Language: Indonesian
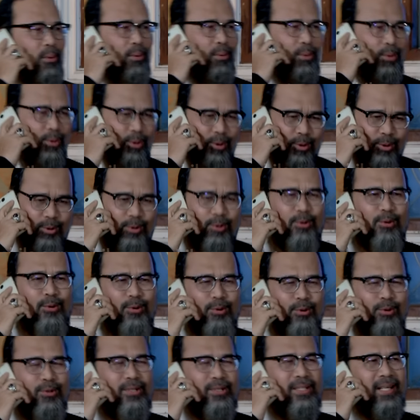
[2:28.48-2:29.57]

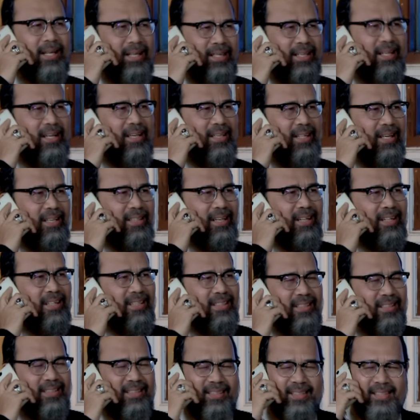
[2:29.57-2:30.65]
Oh, iya, iya, iya. ya.
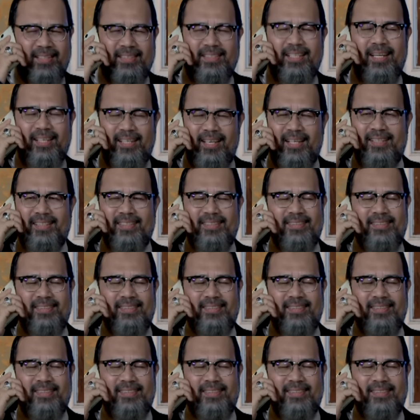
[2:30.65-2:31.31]
Saya ingat.